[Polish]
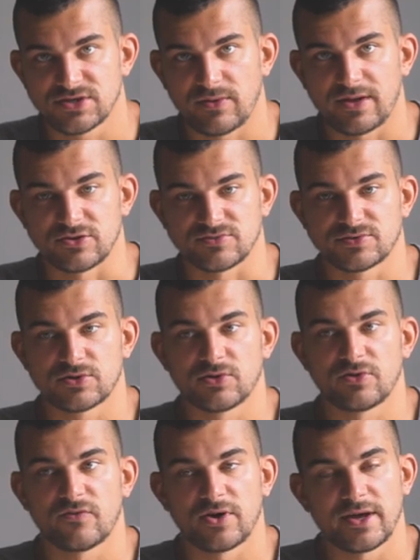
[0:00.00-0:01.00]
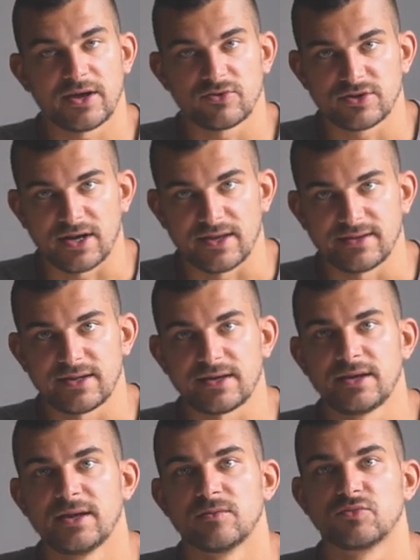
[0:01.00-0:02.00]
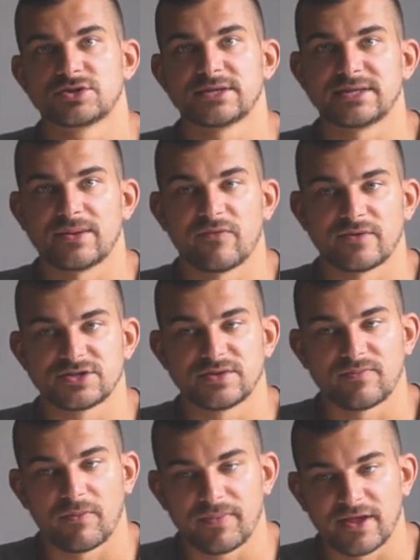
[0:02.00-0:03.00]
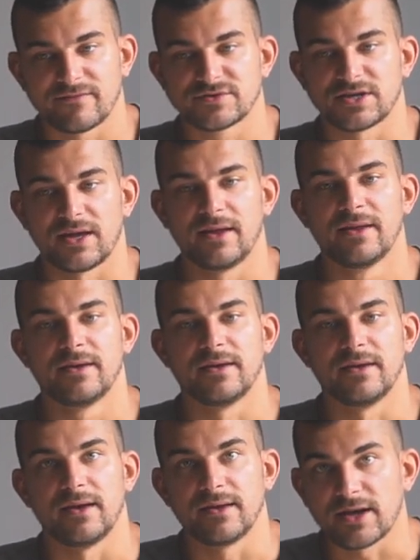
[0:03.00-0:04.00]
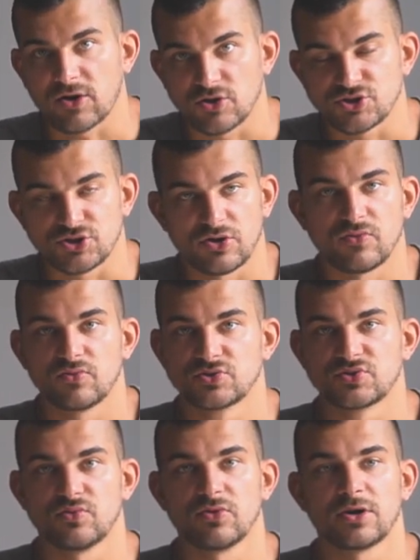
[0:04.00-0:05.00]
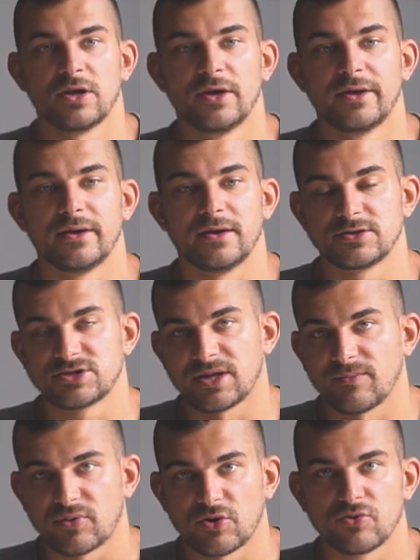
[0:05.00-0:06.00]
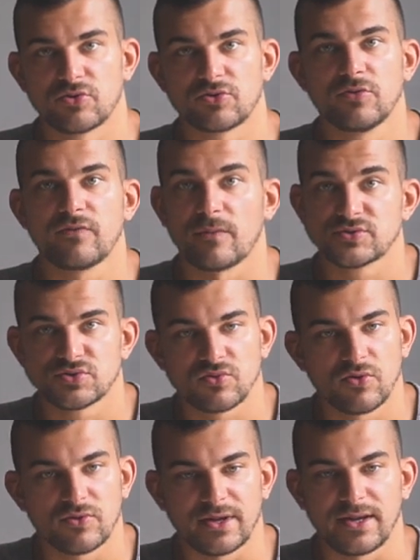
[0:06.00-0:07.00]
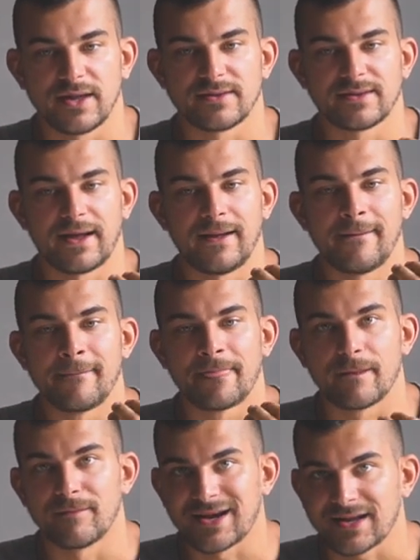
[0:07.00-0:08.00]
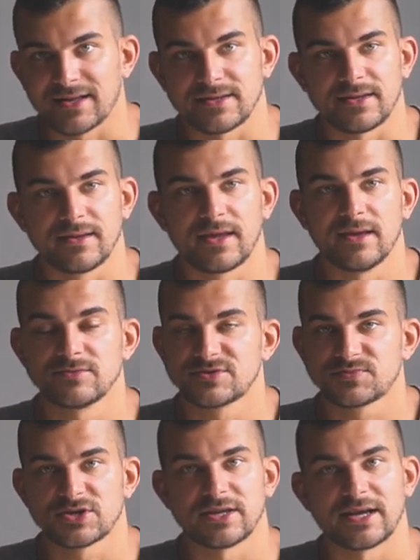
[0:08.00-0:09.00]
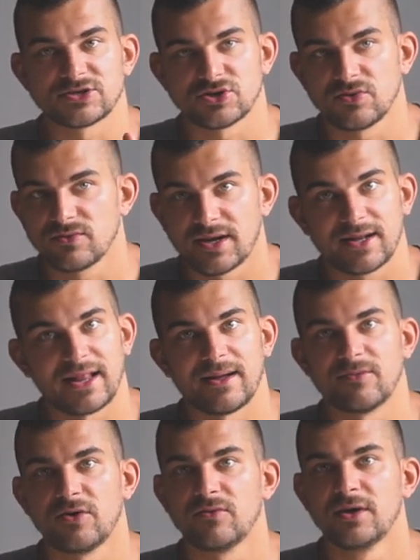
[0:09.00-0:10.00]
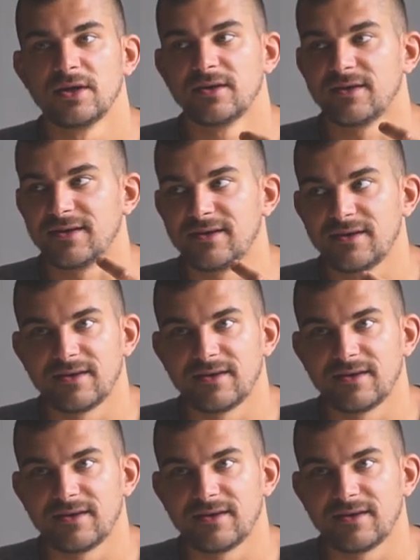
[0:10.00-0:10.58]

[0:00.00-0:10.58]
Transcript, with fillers: działalność, przykładowo ja jako trener, muszę zajmować się po pierwsze e, jakością usług, e, czy tam produktów, obsługą klienta, marketingiem, sprzedażą, reklamą. E,